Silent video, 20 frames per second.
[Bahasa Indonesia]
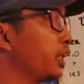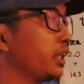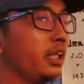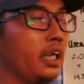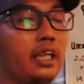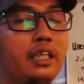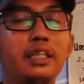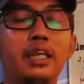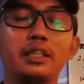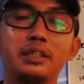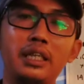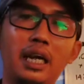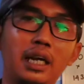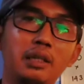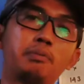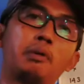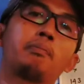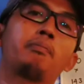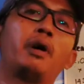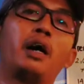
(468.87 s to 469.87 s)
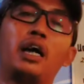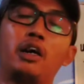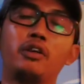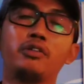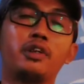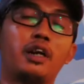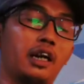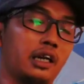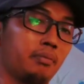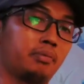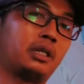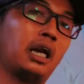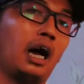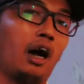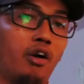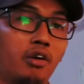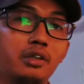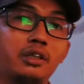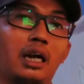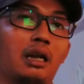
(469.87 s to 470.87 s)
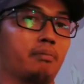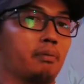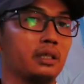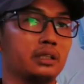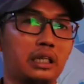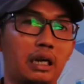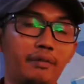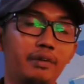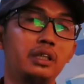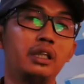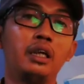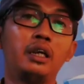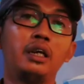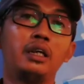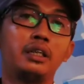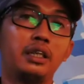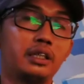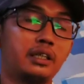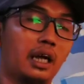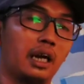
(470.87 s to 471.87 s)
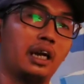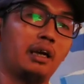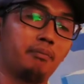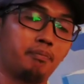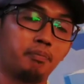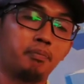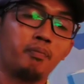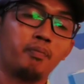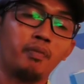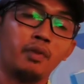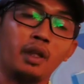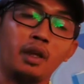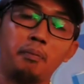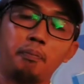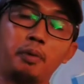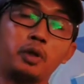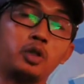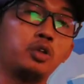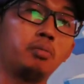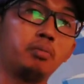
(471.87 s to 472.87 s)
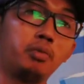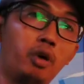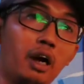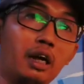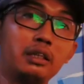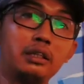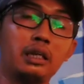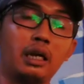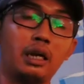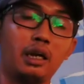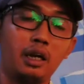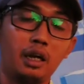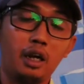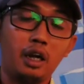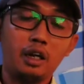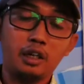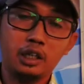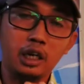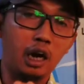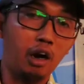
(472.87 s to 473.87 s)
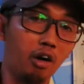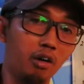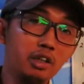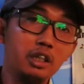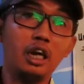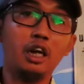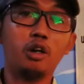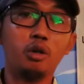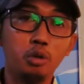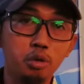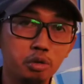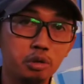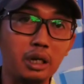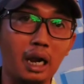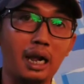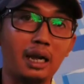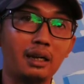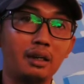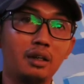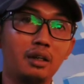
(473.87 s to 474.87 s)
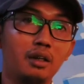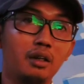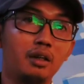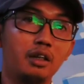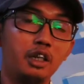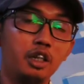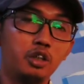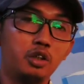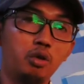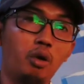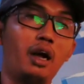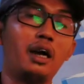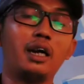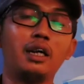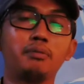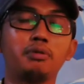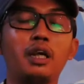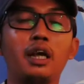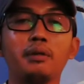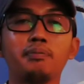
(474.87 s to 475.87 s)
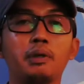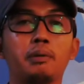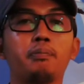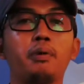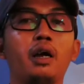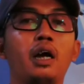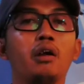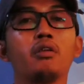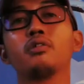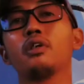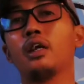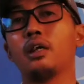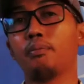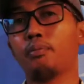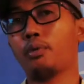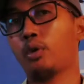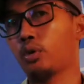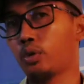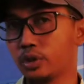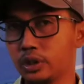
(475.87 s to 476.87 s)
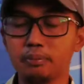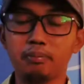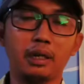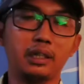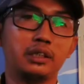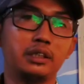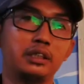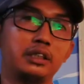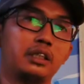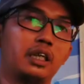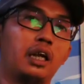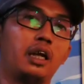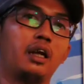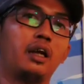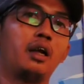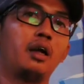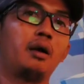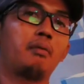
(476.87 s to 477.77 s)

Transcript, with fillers: ZN yang sangat berpengaruh terhadap daun kelapa sawit di dalam pertumbuhannya. Daun yang rusak itu akan sangat berpengaruh terhadap produksi pastinya.